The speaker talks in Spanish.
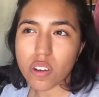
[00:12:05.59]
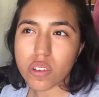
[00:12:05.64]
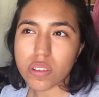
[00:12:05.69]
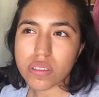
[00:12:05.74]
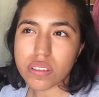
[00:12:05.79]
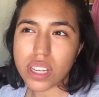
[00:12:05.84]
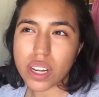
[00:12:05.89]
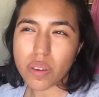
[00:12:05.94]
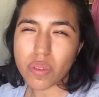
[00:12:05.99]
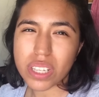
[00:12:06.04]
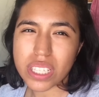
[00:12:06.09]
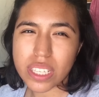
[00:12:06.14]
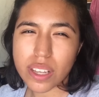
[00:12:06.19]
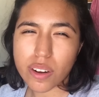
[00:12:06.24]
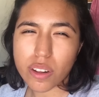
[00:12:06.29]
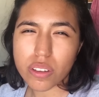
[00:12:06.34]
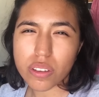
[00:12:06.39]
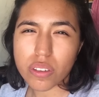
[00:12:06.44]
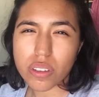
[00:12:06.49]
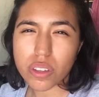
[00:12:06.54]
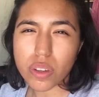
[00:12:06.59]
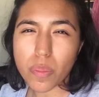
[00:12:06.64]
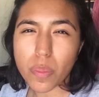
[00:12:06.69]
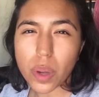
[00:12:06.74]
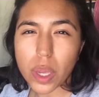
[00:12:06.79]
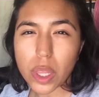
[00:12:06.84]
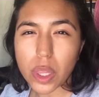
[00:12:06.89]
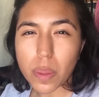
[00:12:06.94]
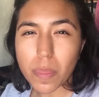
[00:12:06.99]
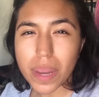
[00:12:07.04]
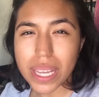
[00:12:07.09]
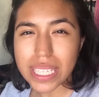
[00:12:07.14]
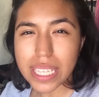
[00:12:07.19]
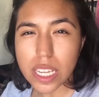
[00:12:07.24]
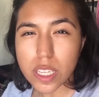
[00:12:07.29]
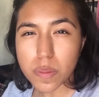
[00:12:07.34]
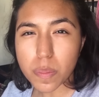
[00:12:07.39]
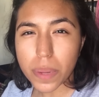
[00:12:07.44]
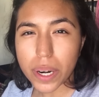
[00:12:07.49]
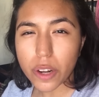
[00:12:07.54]
Los Derwent sí los noté un poquito más
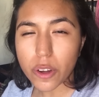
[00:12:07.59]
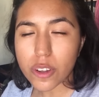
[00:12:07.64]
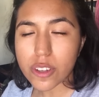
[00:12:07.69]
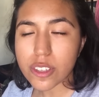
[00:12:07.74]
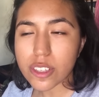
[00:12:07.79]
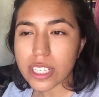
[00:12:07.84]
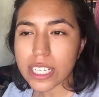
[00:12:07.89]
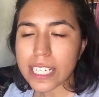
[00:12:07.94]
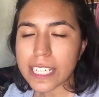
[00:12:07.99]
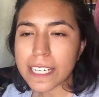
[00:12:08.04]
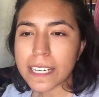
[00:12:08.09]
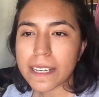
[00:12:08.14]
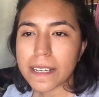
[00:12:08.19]
ásperos.